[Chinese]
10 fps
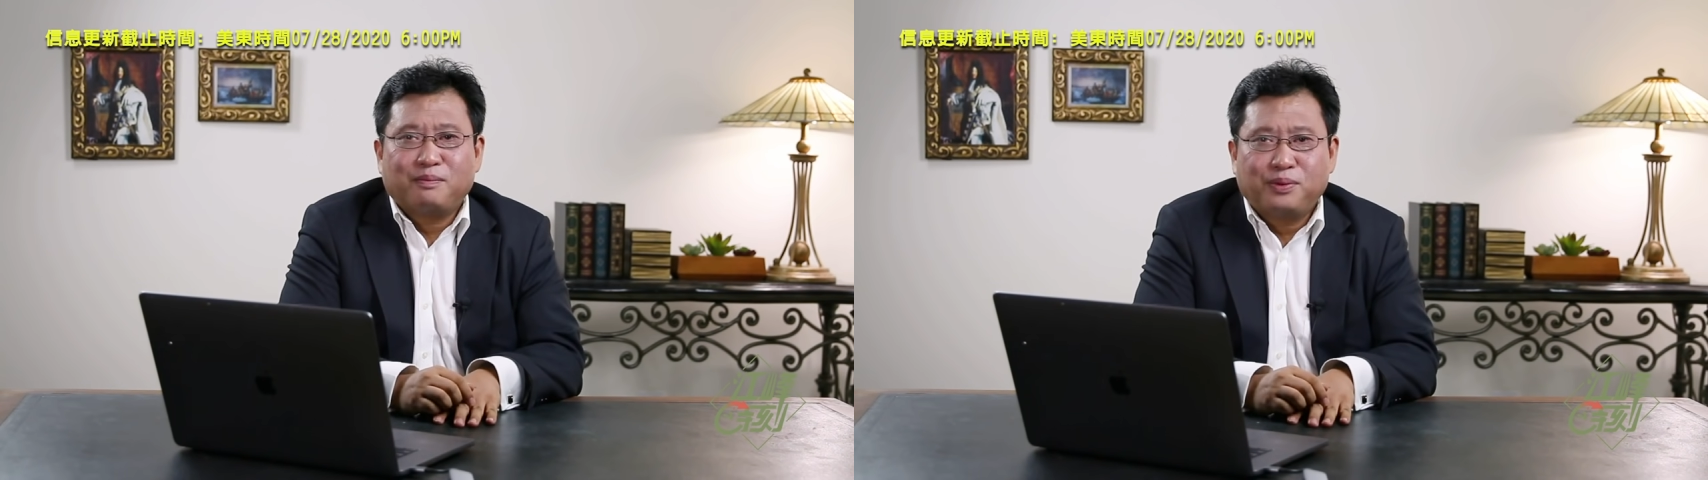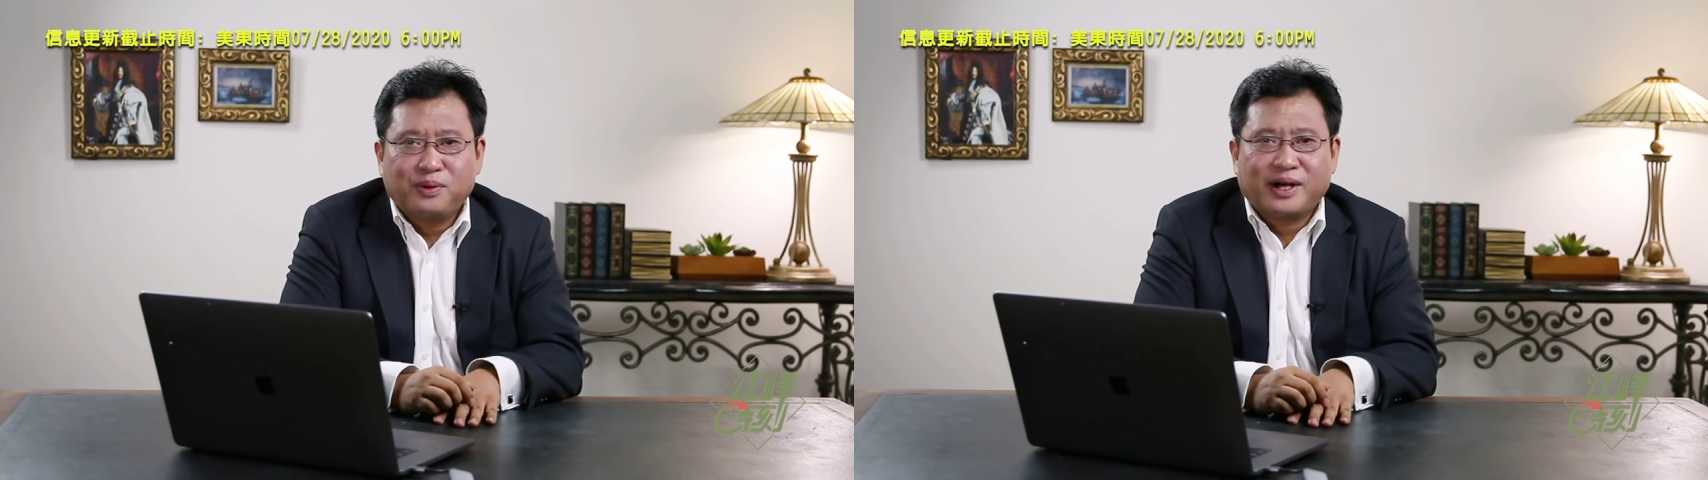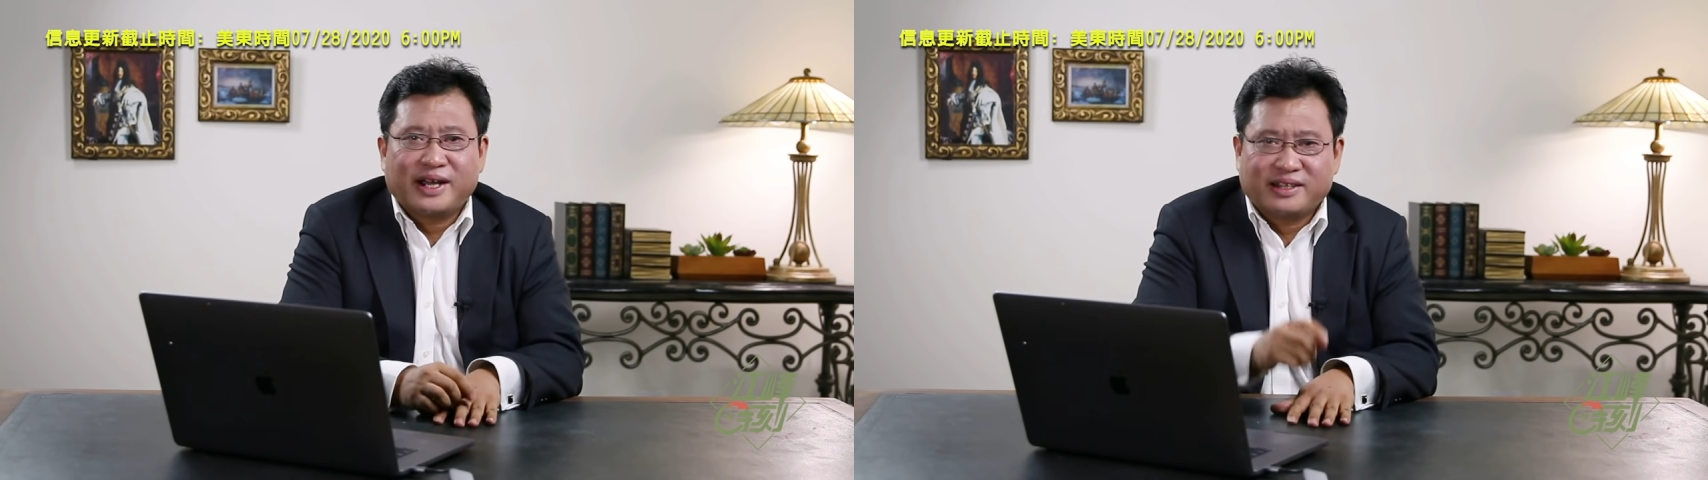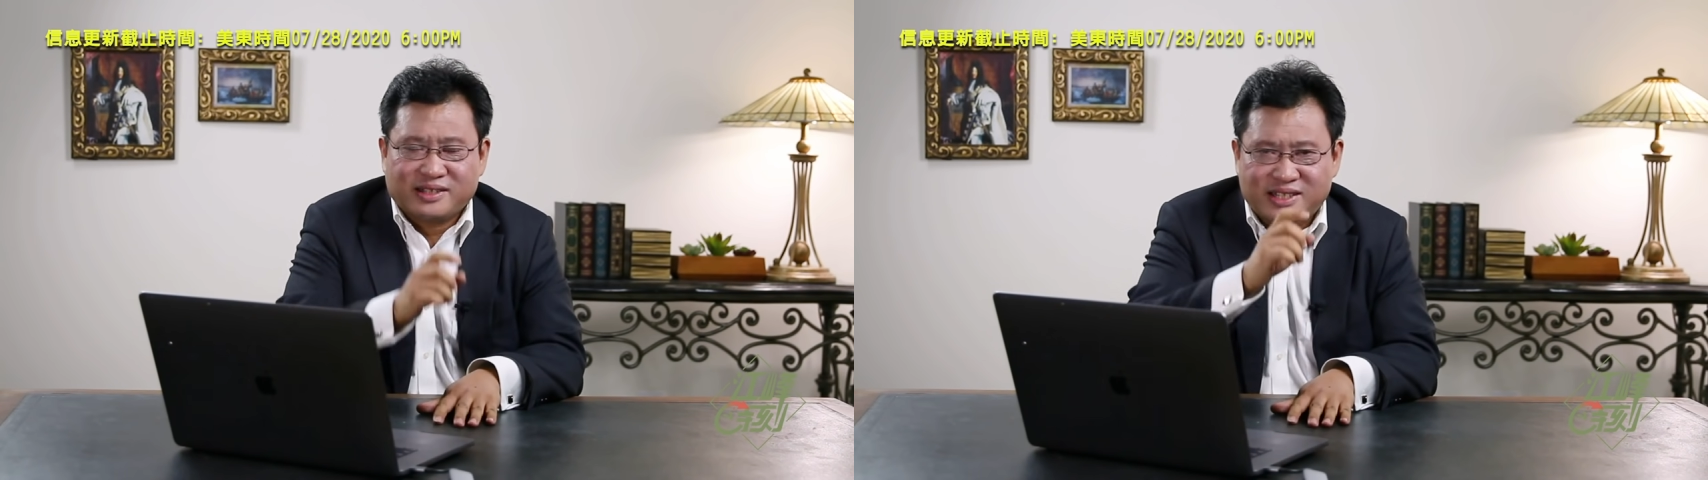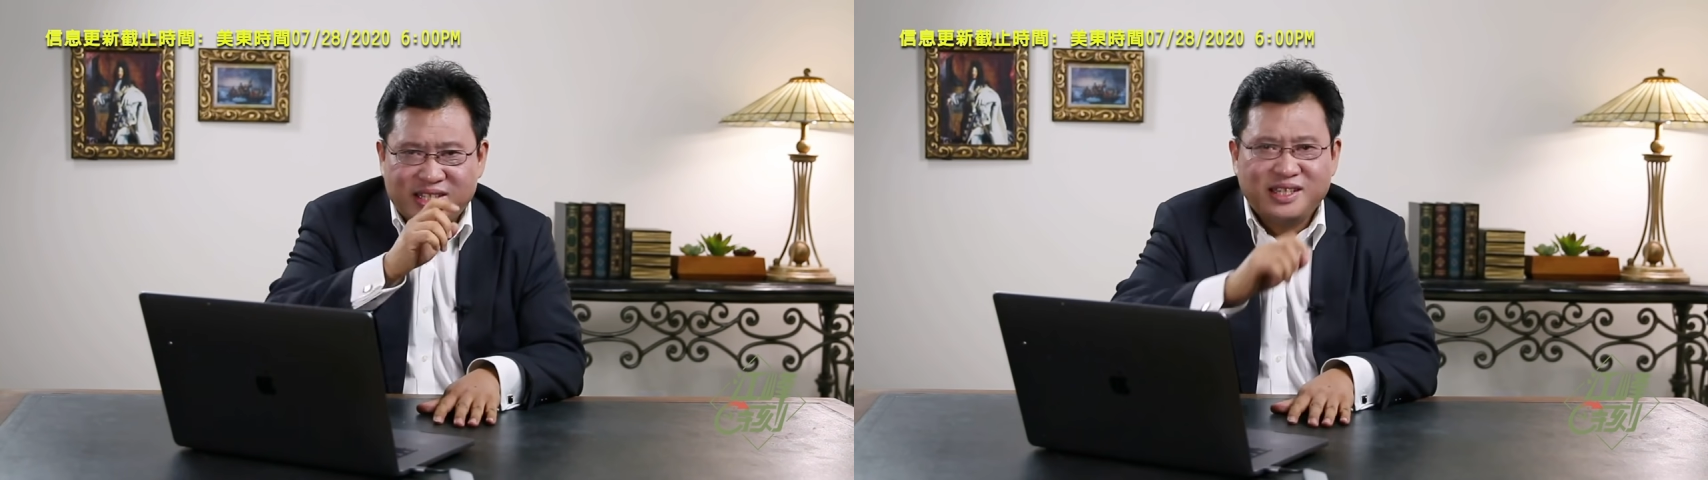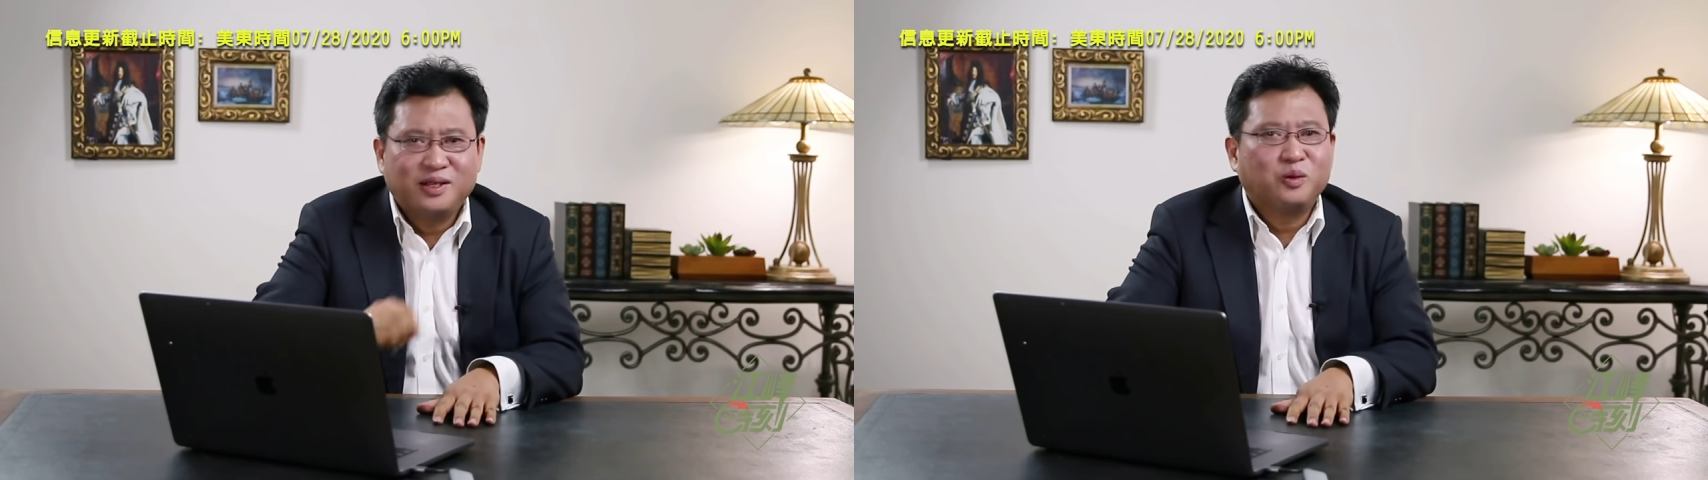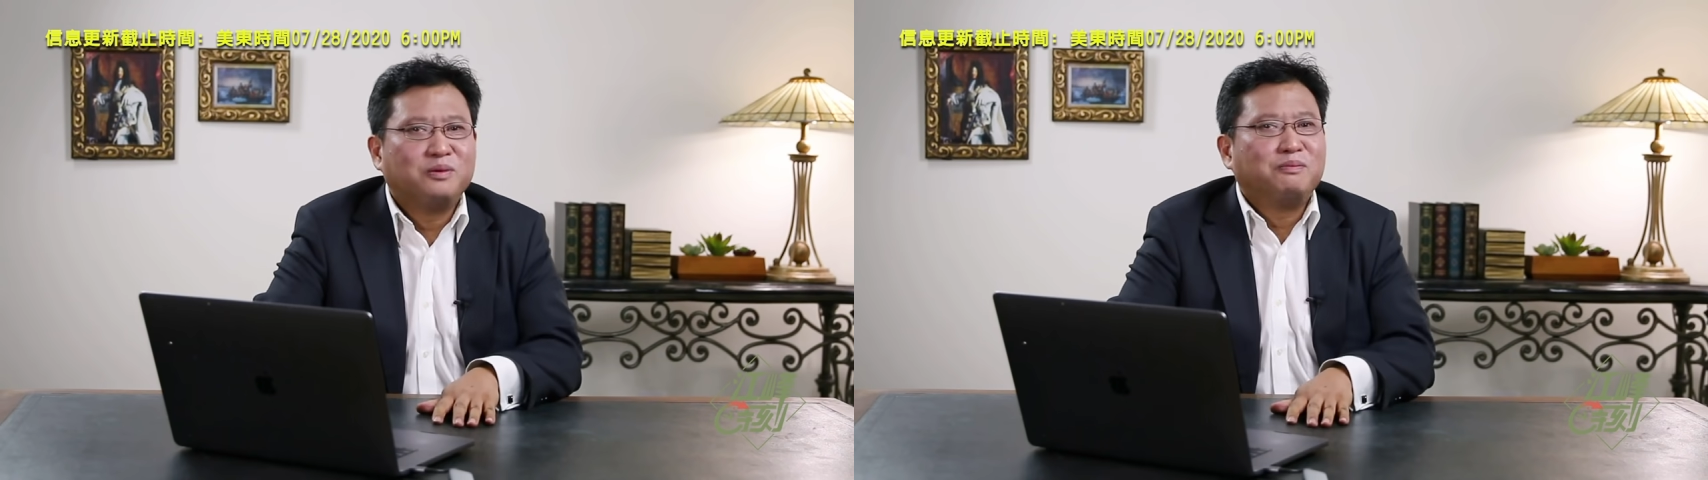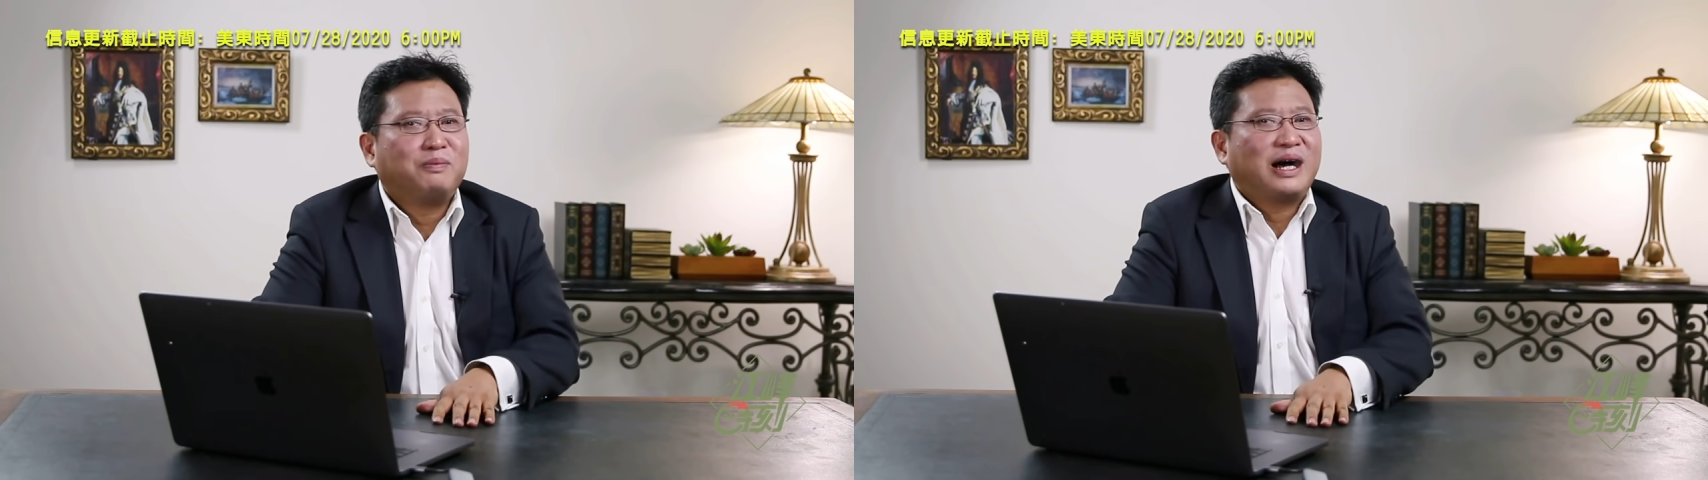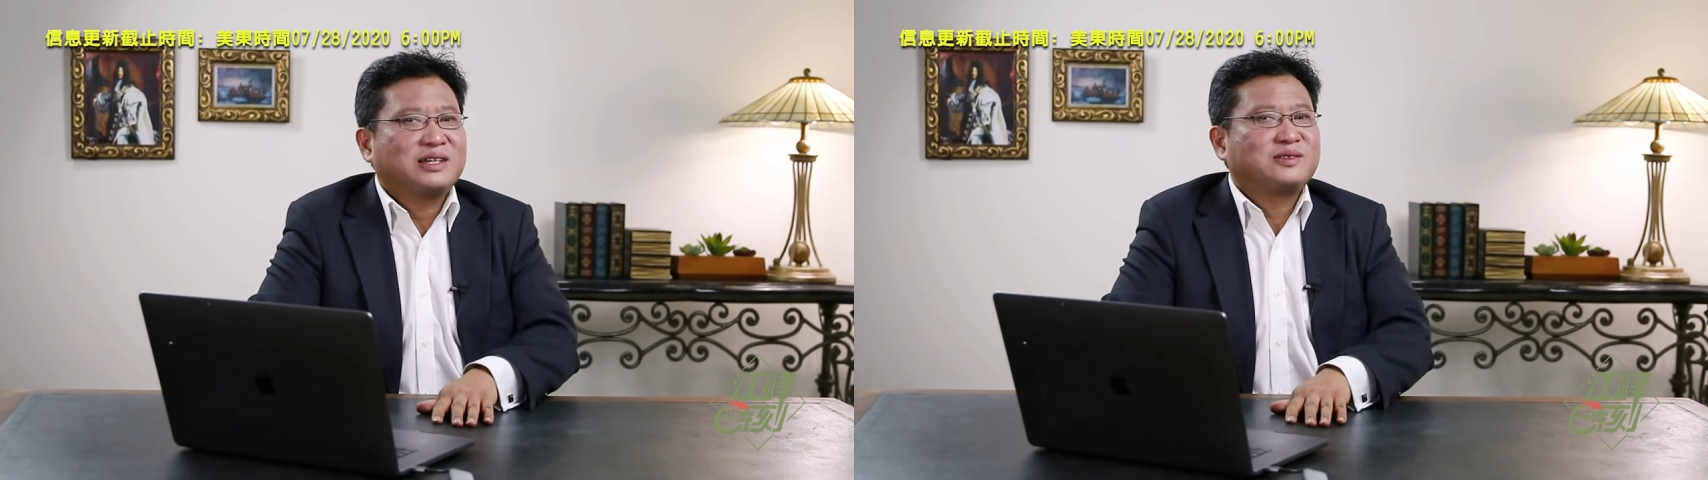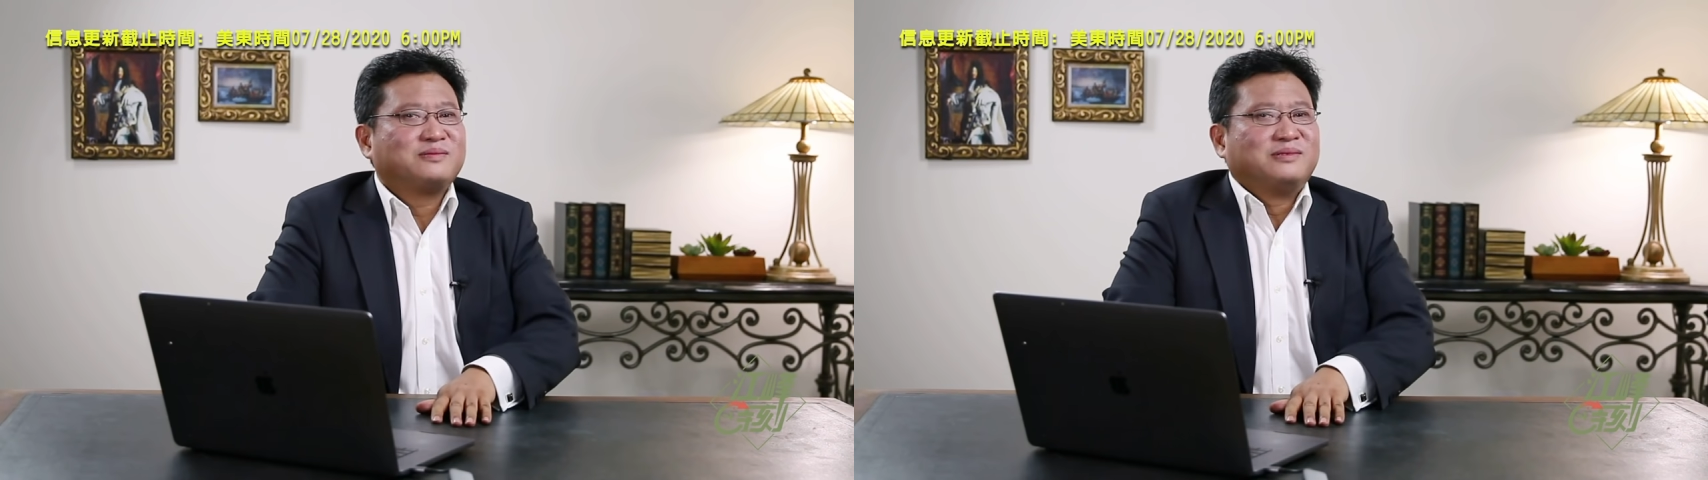迫害的七荤八
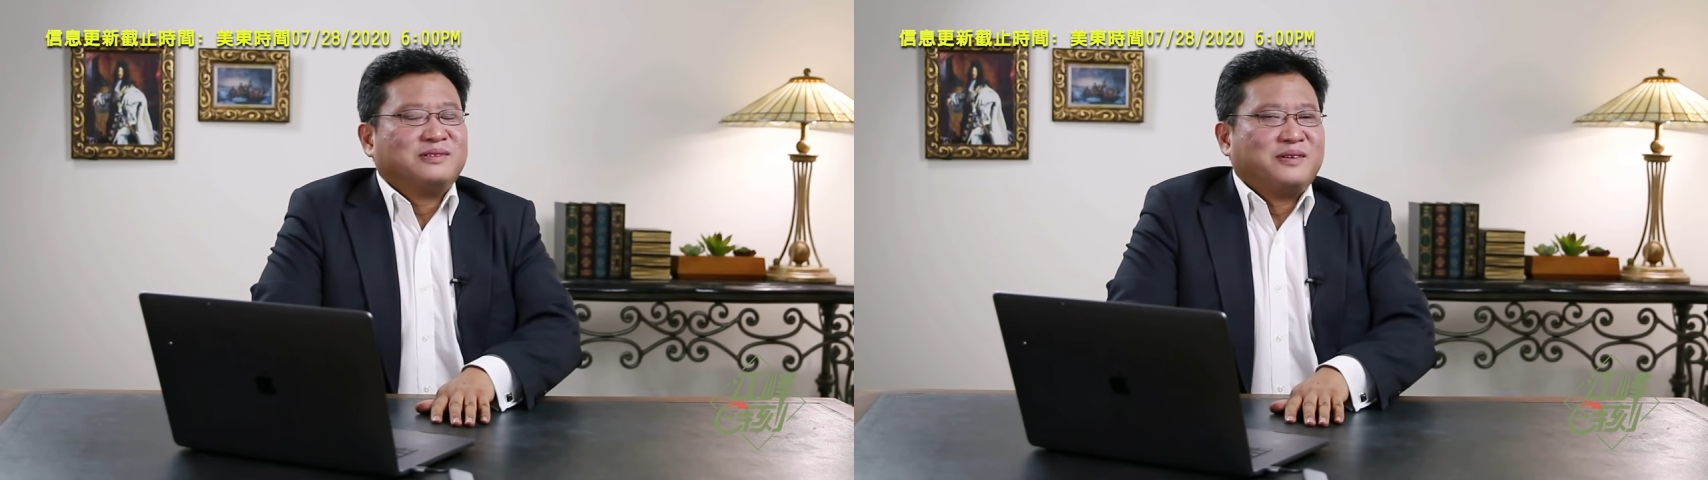素。